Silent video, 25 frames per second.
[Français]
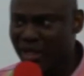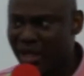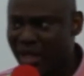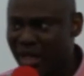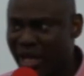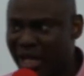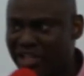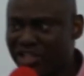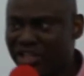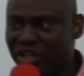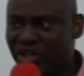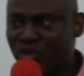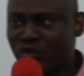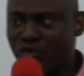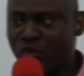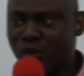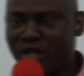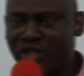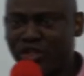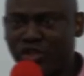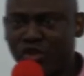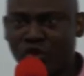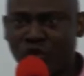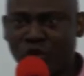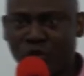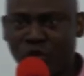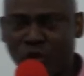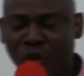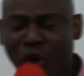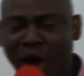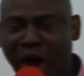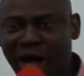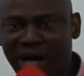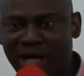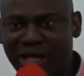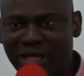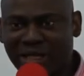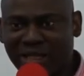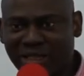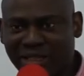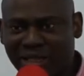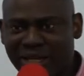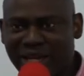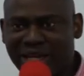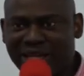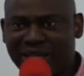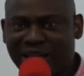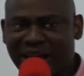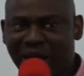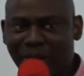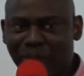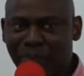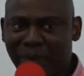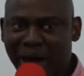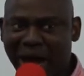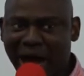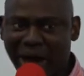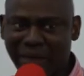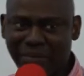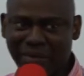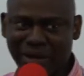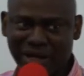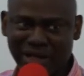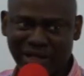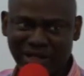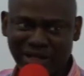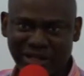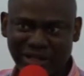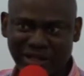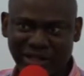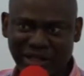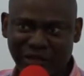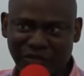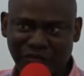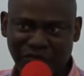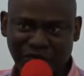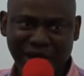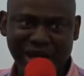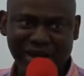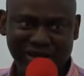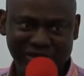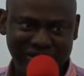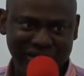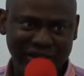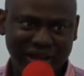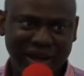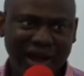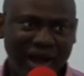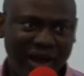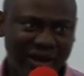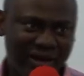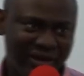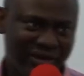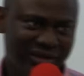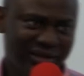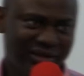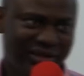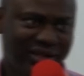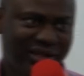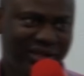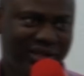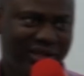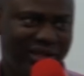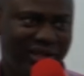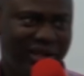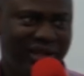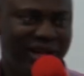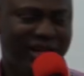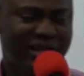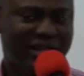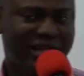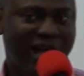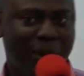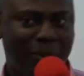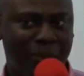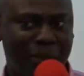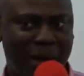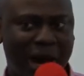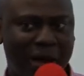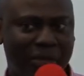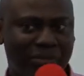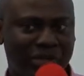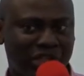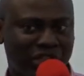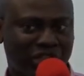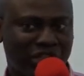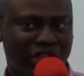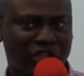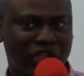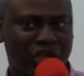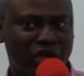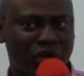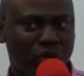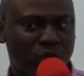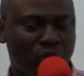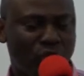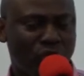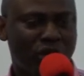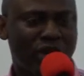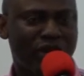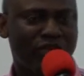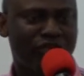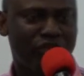est-ce que toi tu crois qu'il est capable de faire cela Il est capable de changer le cours de